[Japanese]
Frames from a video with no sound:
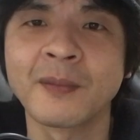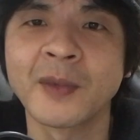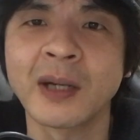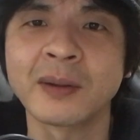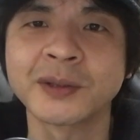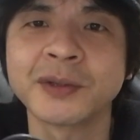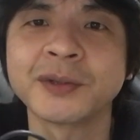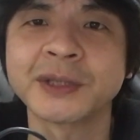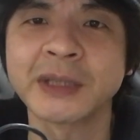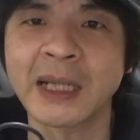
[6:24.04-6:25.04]
あの
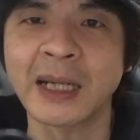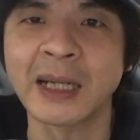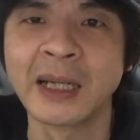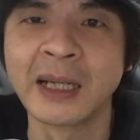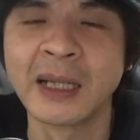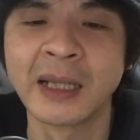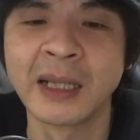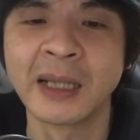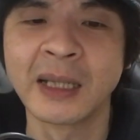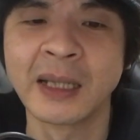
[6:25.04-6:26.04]
調子が
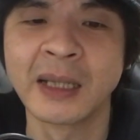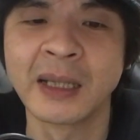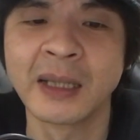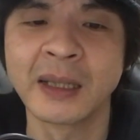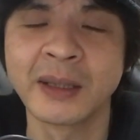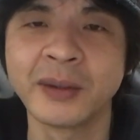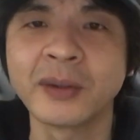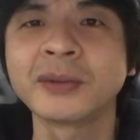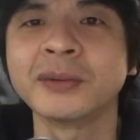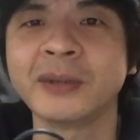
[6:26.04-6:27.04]

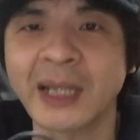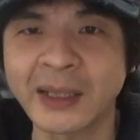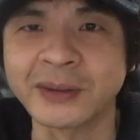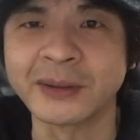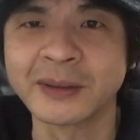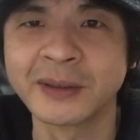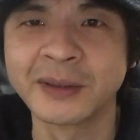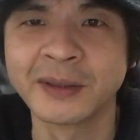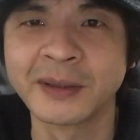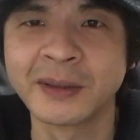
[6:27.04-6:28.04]
良くなる
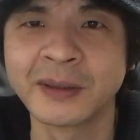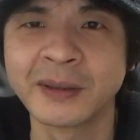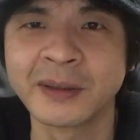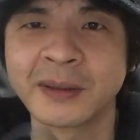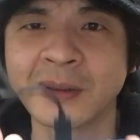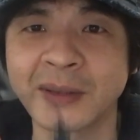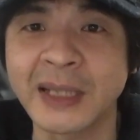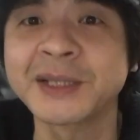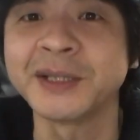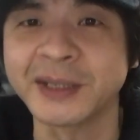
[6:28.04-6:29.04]

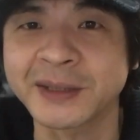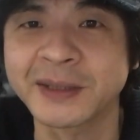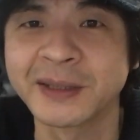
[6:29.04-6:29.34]
らしいです。